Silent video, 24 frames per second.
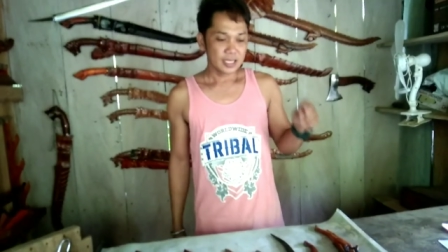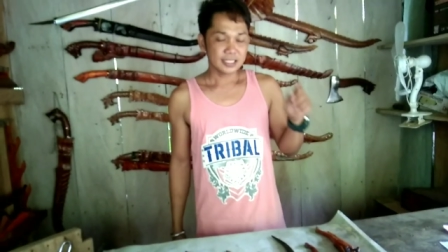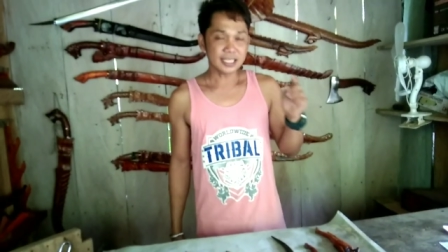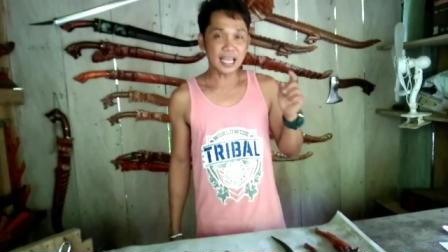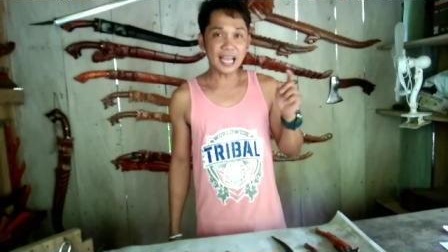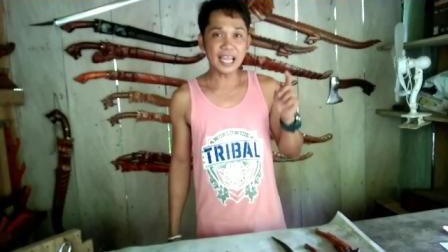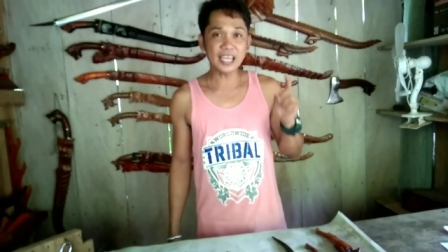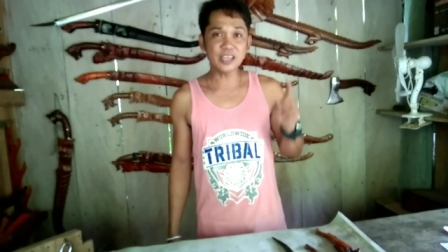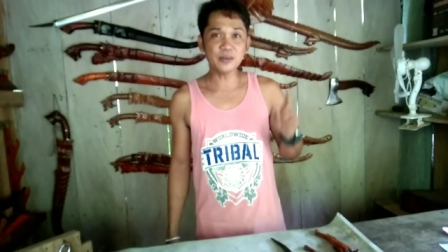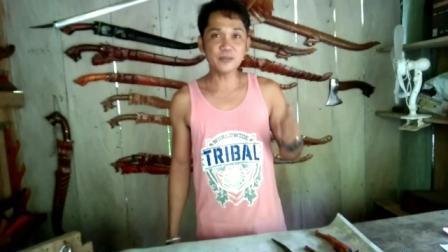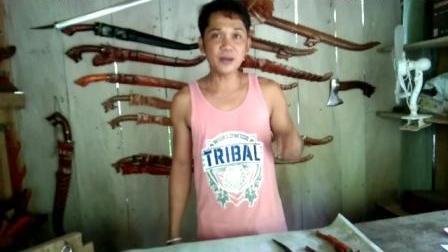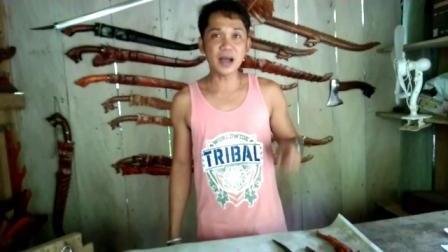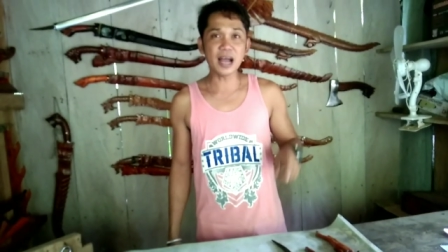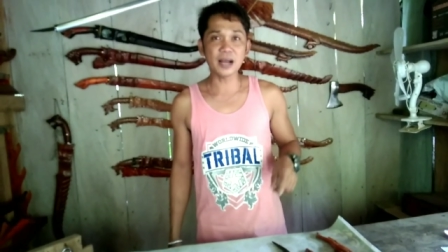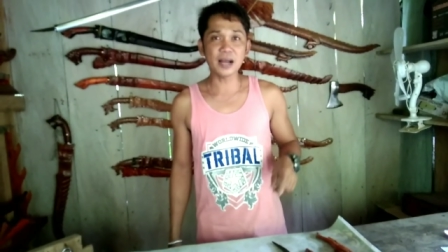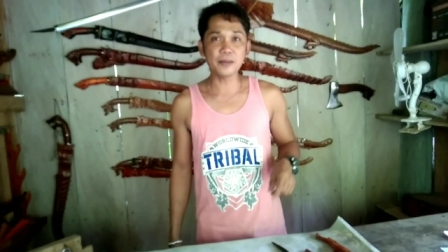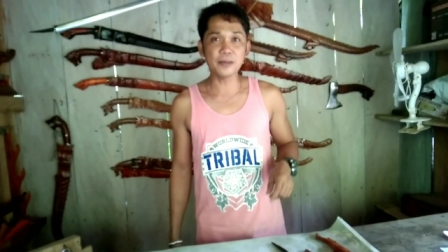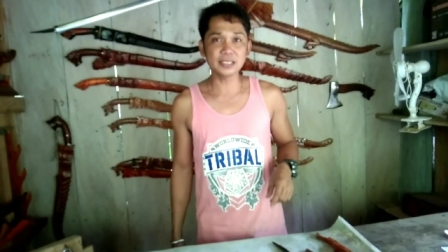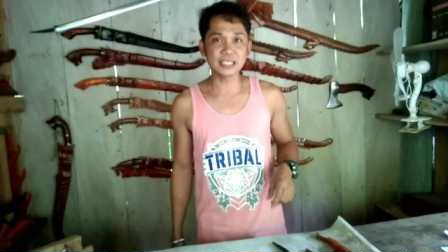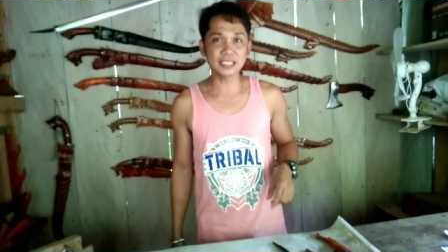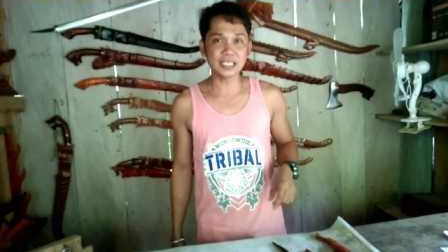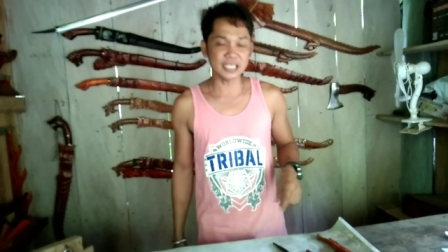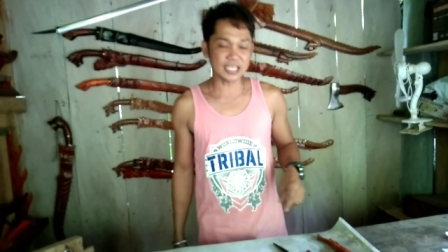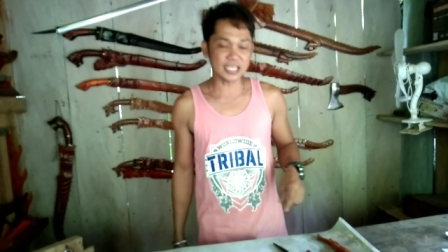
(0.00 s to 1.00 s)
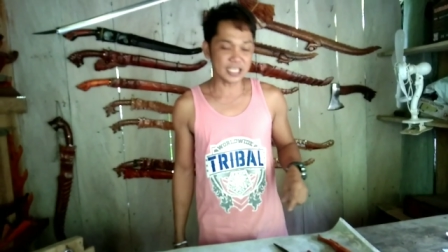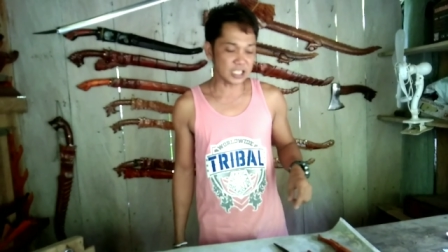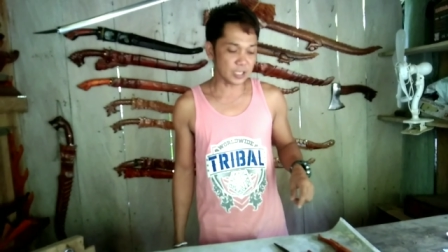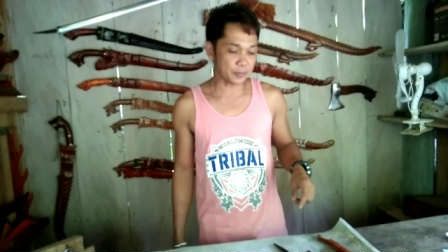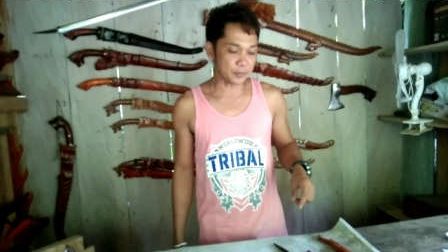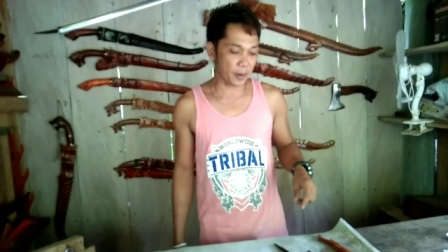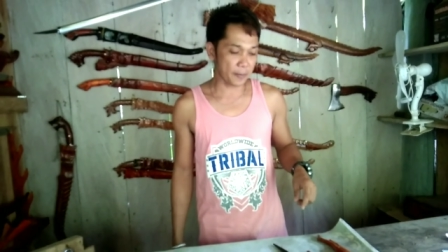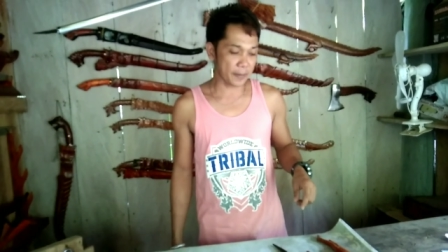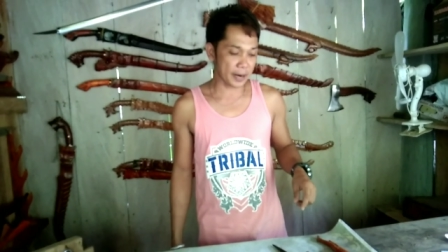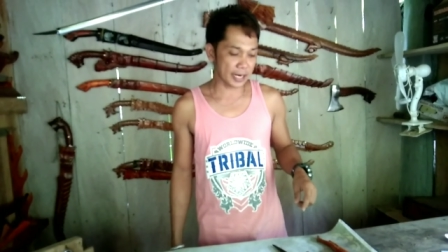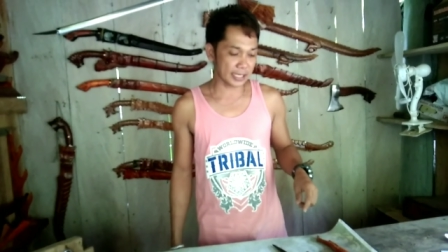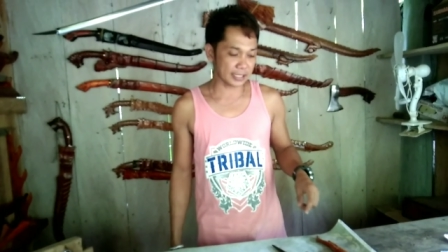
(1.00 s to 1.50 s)
Sa ngayon mga kamaster is
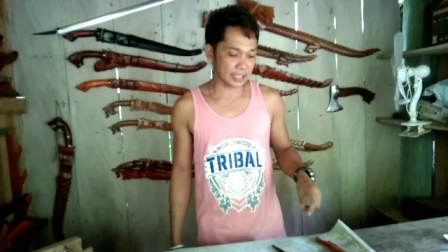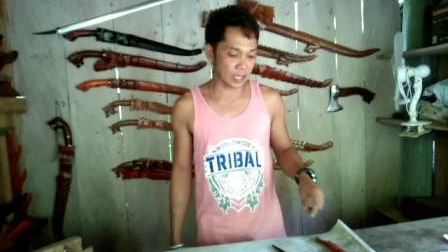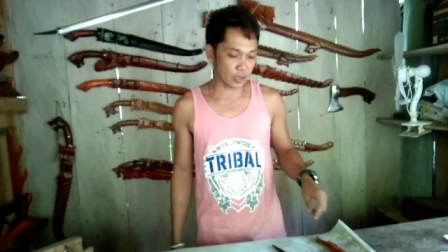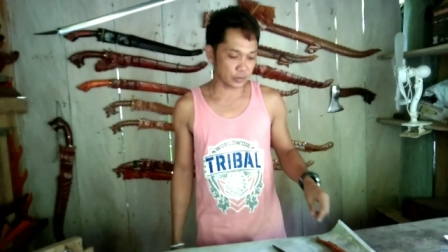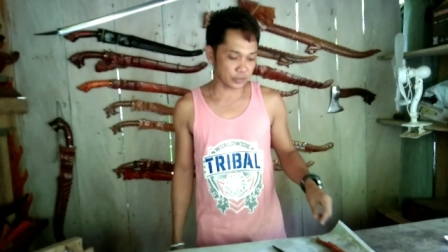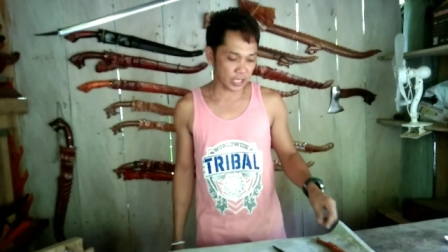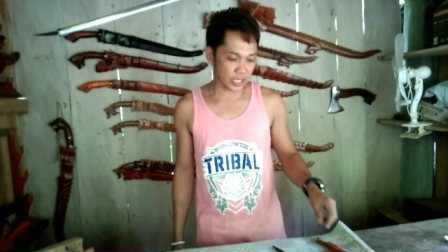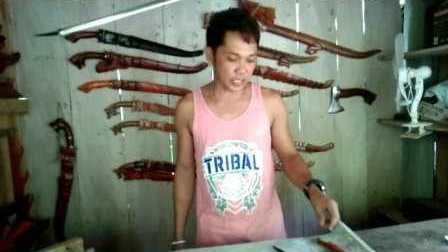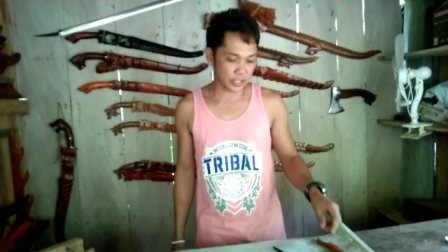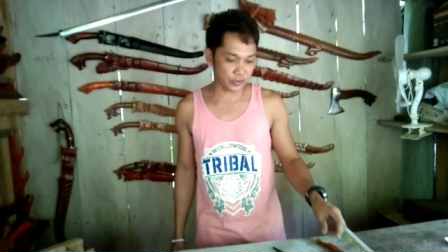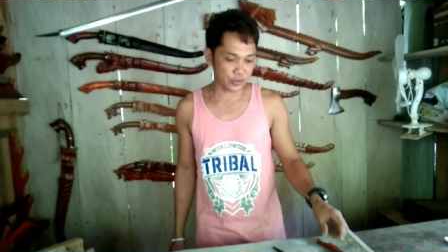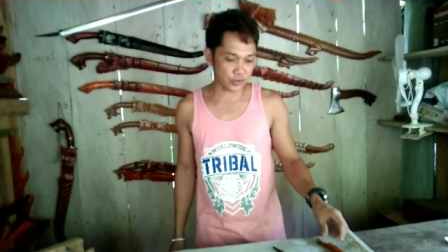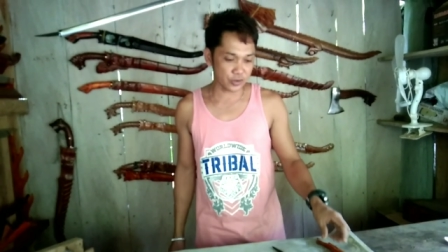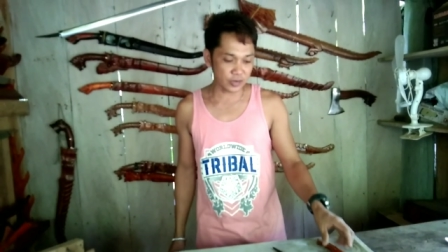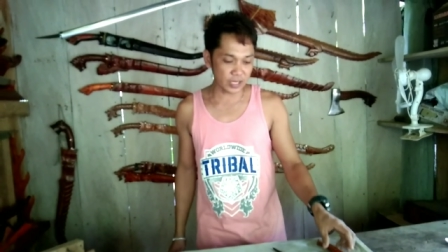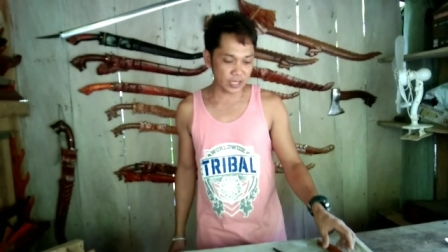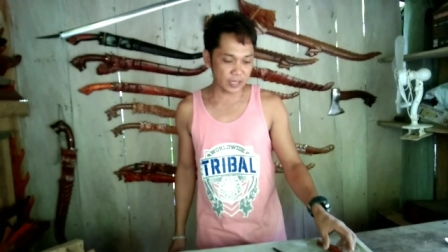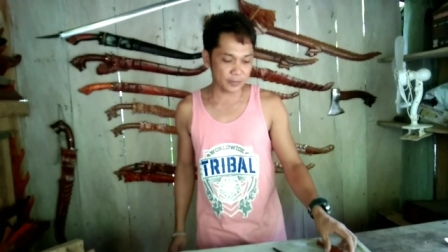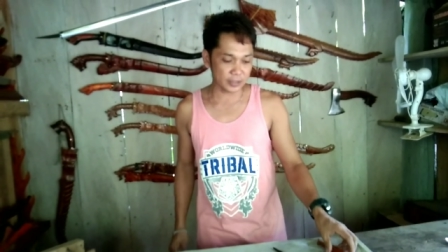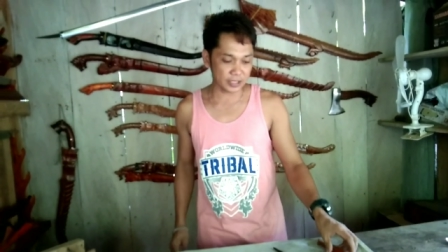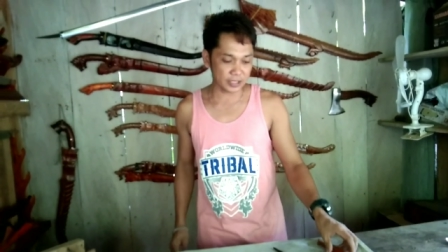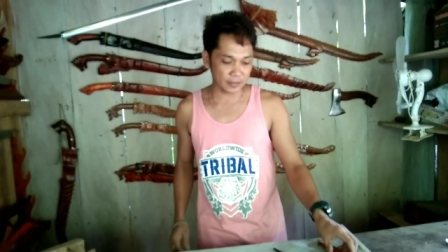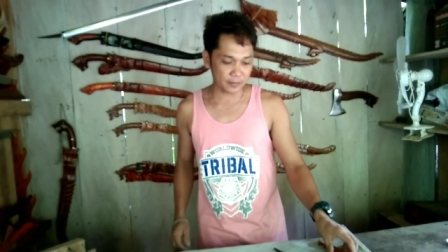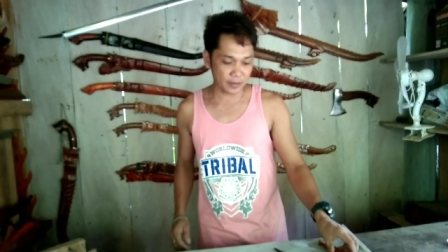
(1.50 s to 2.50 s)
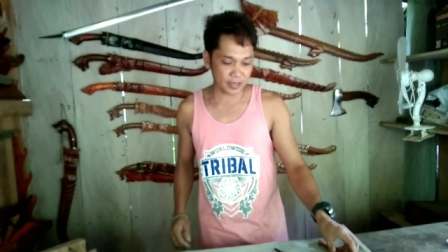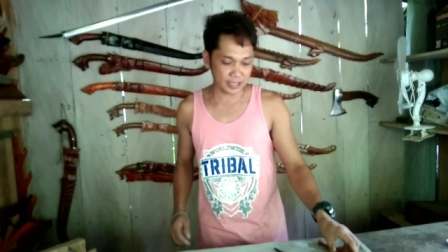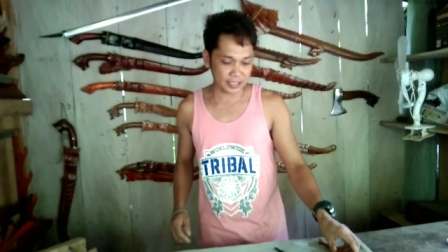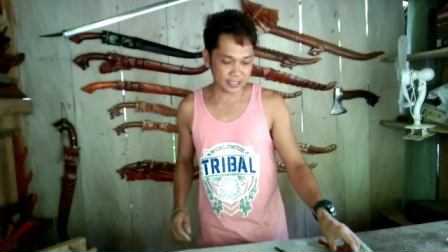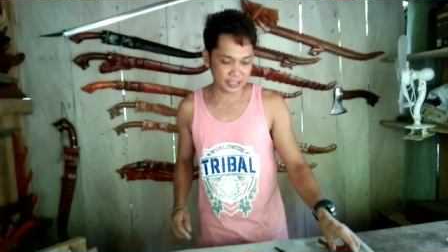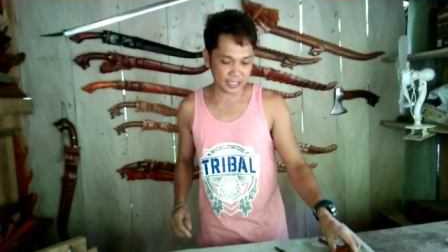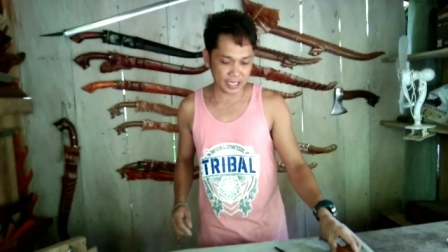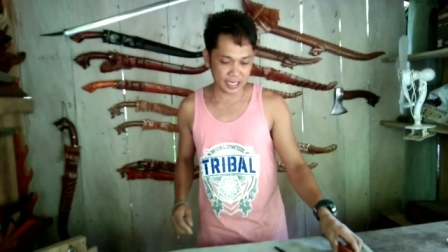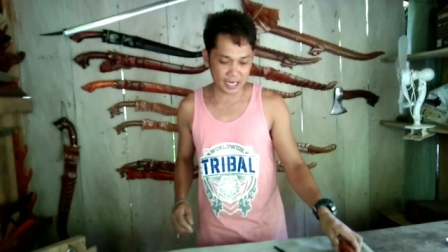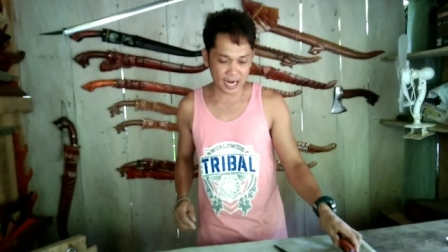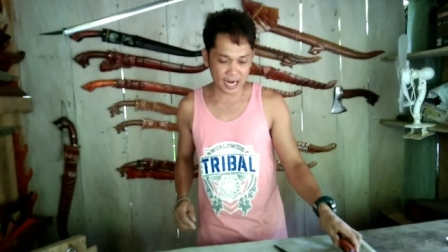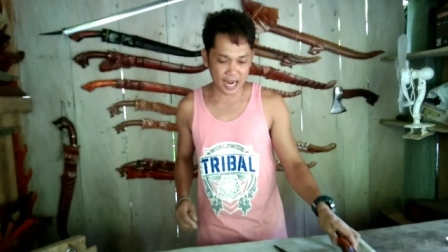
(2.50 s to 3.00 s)
ipapakita ko sa inyo yung iba't ibang
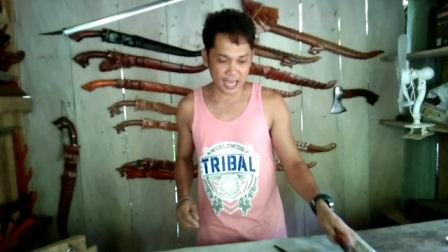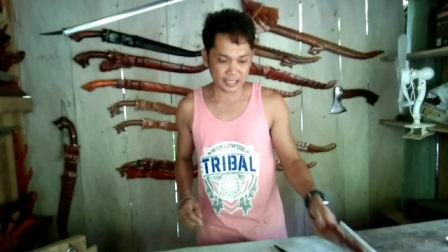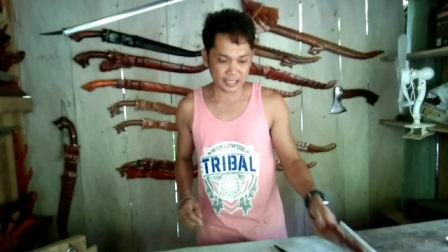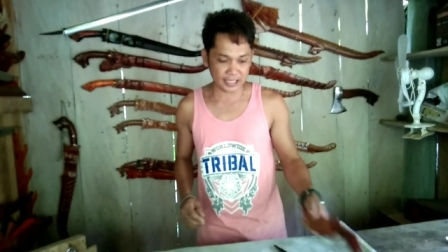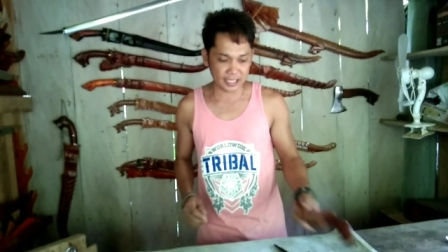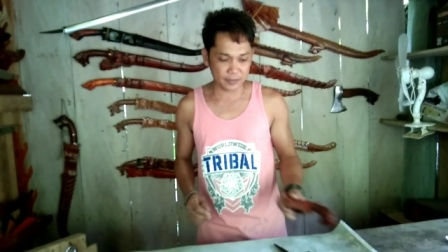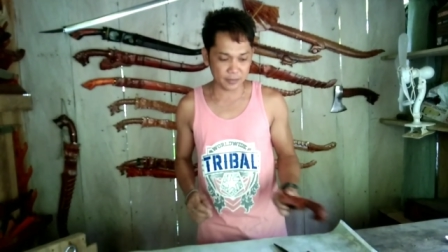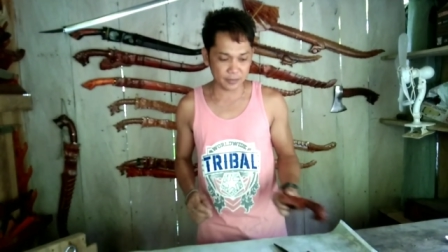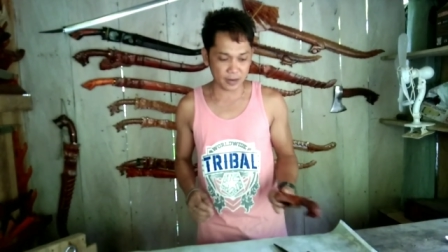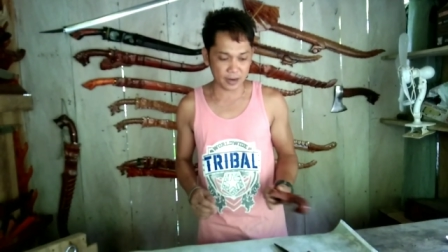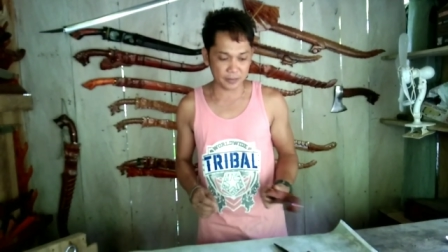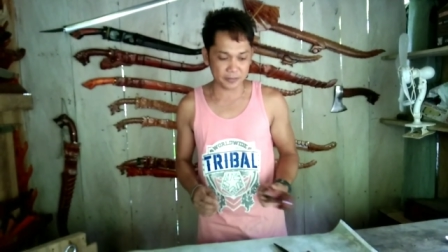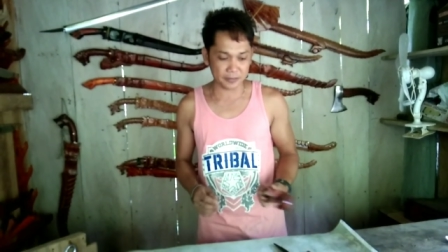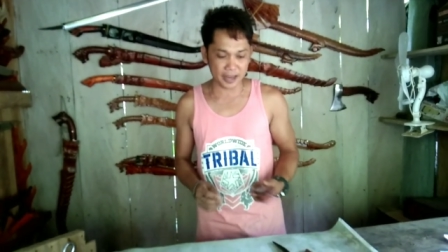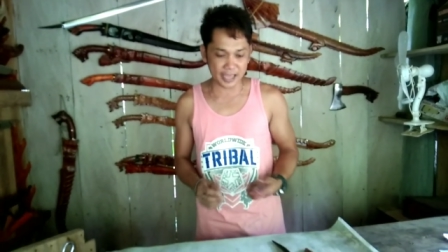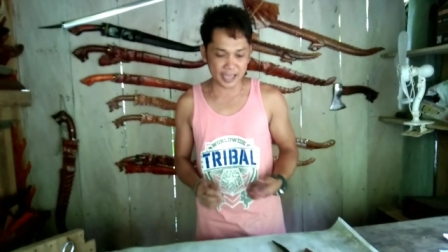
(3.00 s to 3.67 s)
design ng ating mga